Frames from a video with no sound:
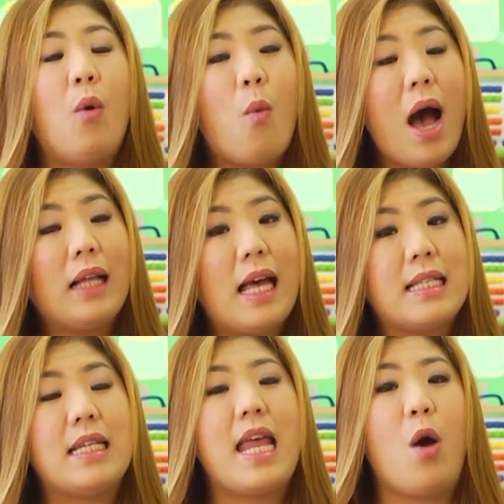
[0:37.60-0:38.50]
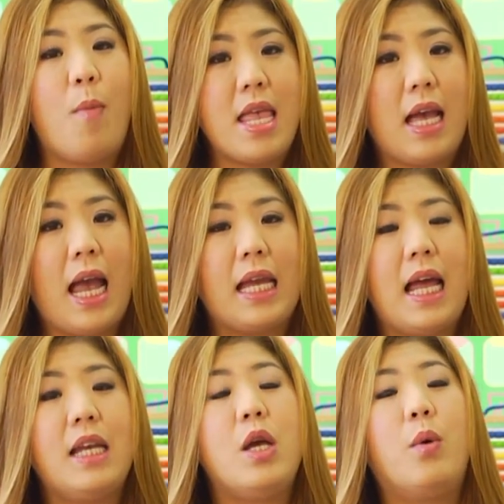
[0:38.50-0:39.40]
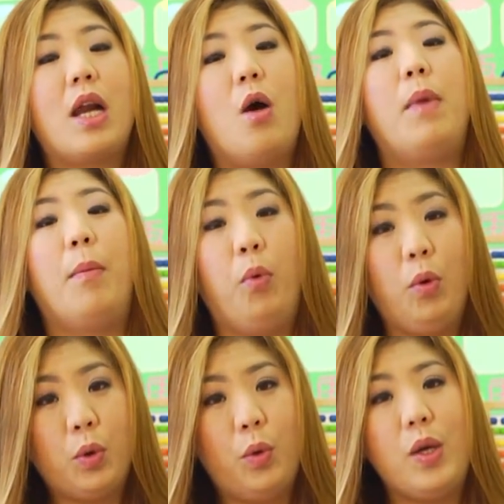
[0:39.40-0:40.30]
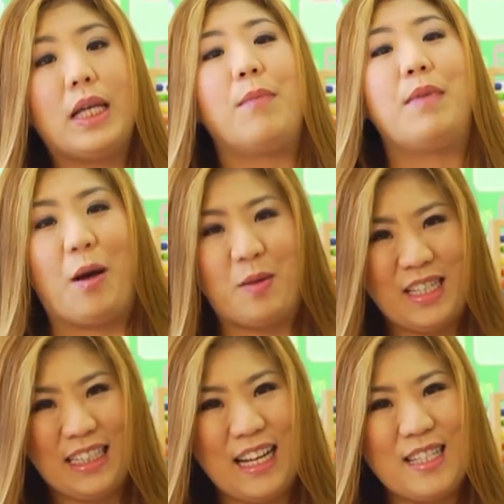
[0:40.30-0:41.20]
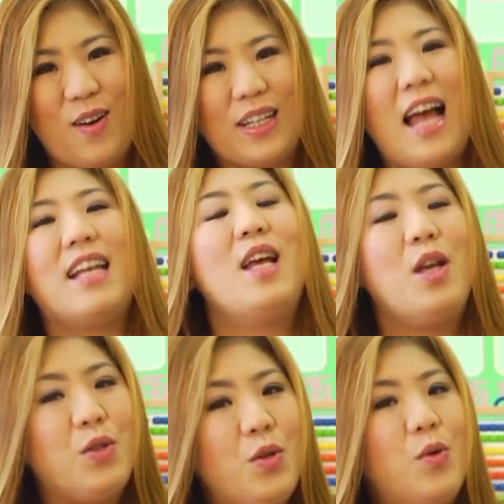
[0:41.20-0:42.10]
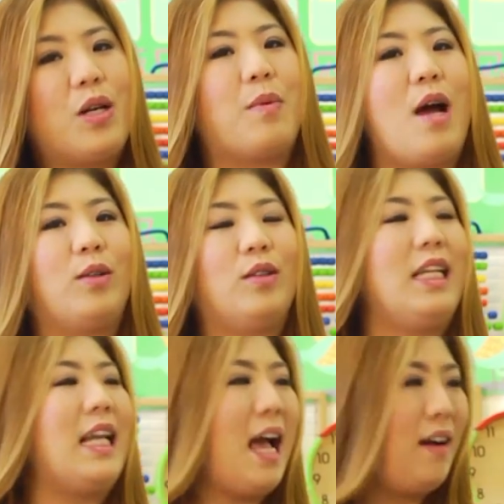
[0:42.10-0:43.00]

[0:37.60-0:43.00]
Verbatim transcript: ว่าแต่จะแนวใหม่ยังไงนั้น เดี๋ยวเรามาพูดคุยกับเหล่าซื้อทั้งสองท่าน อยู่กับเราตรงนี้แล้ว